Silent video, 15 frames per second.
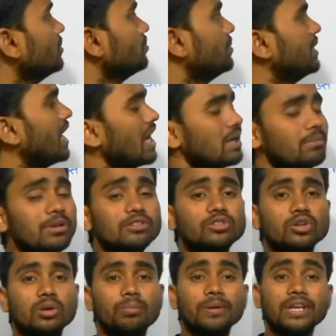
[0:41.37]
बिरानवे सौ
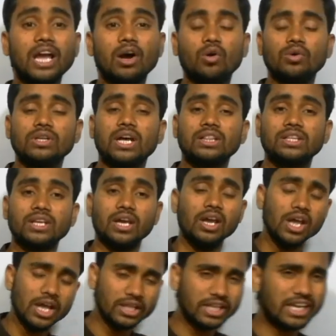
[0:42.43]
रुपया हो जाती है
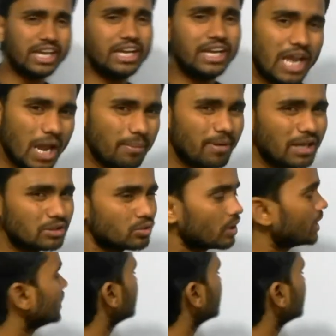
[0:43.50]
लेकिन नेहवा जो है